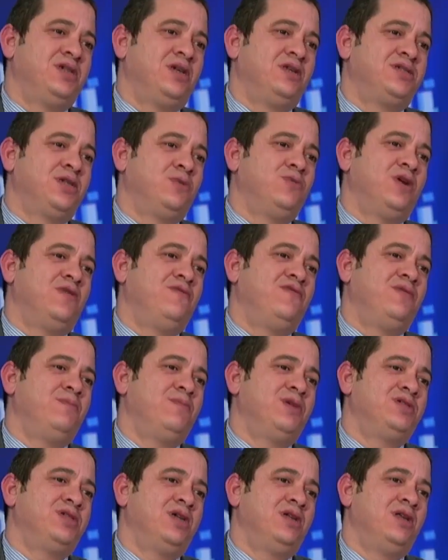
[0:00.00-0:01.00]
سواء في
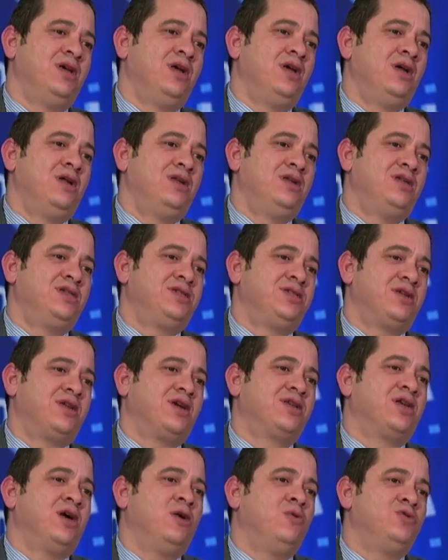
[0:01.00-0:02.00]
مجال
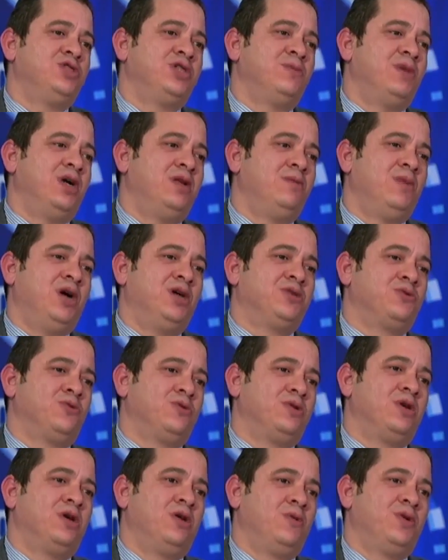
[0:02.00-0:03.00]
الاستيراد او جمع
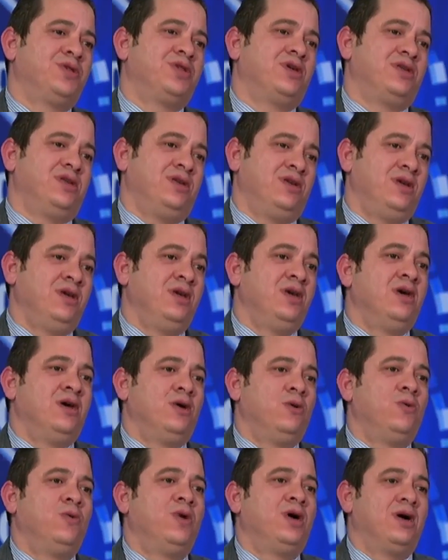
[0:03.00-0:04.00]
المحصول الوطني
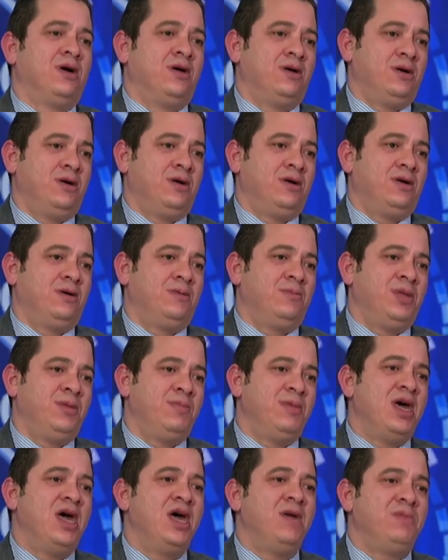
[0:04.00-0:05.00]
هو آه، من
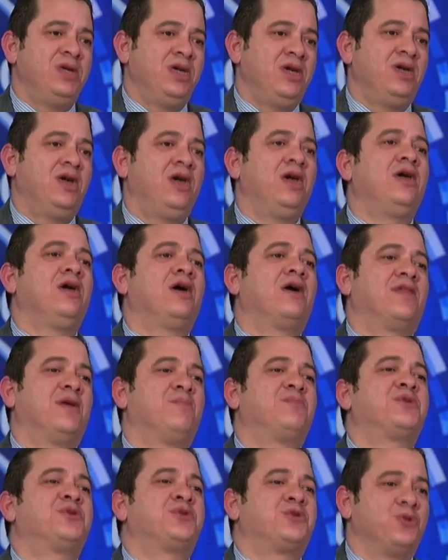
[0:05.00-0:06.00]
مهامه هي
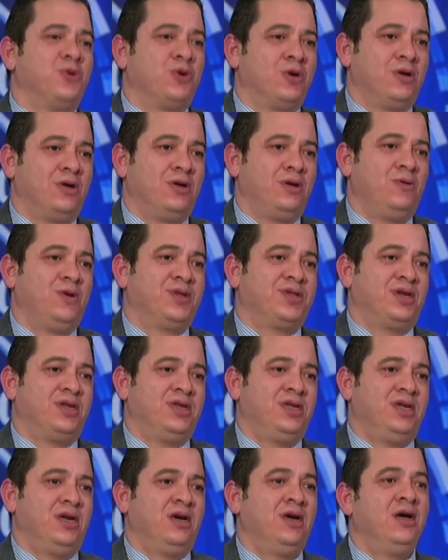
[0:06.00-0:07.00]
ضبط السوق
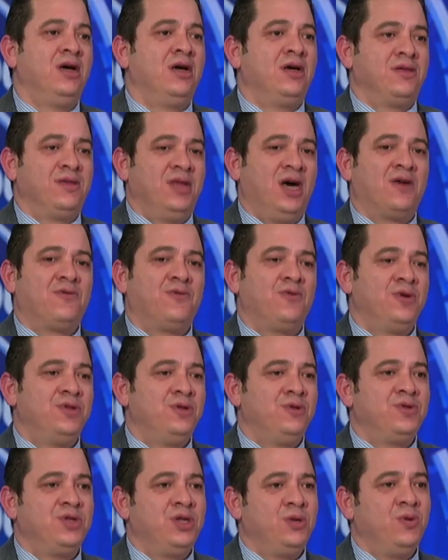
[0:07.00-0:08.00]
الوطنيه نعرفوا أن
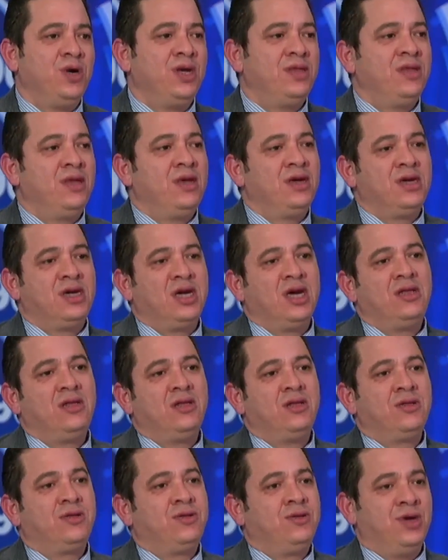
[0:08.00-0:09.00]
الديوان
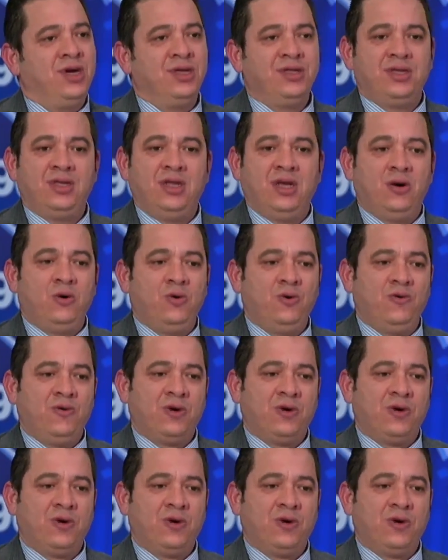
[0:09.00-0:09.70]
كان له